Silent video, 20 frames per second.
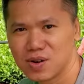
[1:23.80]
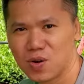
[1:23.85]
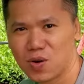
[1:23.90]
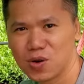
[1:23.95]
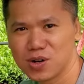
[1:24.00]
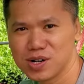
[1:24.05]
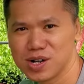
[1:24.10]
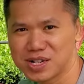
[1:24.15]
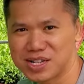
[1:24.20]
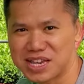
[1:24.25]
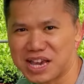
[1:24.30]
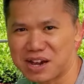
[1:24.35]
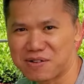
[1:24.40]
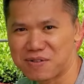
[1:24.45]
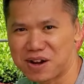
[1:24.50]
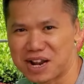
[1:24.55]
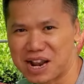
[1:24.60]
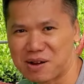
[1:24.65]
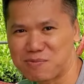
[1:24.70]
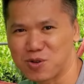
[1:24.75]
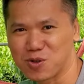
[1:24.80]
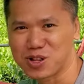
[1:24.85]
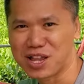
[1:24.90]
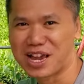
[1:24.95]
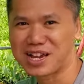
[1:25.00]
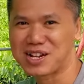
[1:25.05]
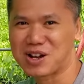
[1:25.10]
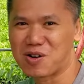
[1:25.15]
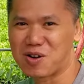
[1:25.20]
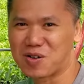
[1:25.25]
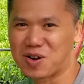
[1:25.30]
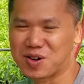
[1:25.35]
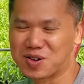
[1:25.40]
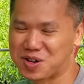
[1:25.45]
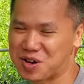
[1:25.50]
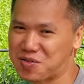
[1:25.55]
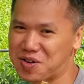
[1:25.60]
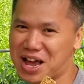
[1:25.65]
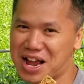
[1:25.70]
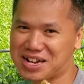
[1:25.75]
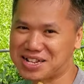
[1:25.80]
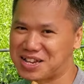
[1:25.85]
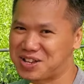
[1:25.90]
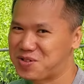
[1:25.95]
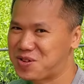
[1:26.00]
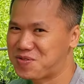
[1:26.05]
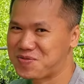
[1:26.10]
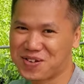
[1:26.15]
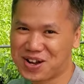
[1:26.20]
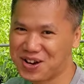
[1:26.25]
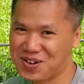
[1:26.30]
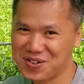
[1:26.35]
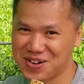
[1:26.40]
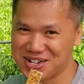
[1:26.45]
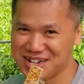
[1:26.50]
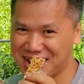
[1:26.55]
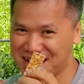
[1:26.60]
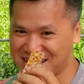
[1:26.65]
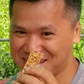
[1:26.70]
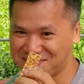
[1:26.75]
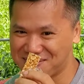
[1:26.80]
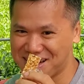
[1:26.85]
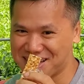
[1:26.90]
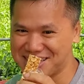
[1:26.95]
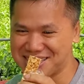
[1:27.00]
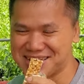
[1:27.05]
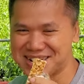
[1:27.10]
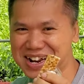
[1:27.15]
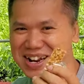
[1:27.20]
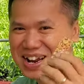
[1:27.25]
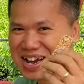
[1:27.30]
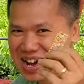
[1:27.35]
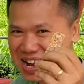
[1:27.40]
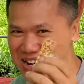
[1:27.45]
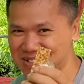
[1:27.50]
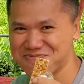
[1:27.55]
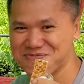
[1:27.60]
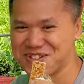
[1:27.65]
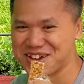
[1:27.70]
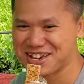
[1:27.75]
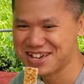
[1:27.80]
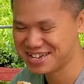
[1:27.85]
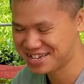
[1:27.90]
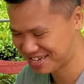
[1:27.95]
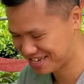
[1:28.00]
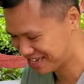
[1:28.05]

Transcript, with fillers: Uống nước chè và làm một thanh cậu ờ, kẹo lạc thì tuyệt vời luôn nha các bạn Rất là hợp vị